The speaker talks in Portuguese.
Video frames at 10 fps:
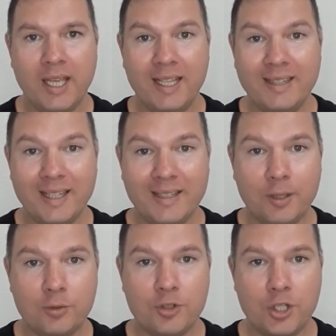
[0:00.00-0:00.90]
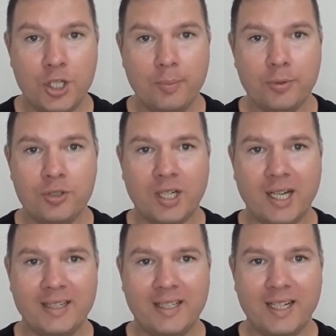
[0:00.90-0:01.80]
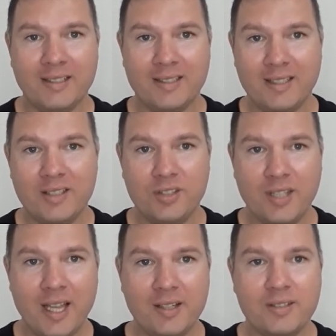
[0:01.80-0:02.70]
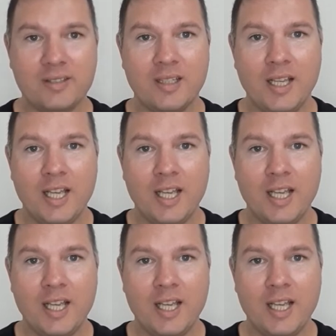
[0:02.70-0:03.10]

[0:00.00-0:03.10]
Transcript: entender os tipos de carteiras existentes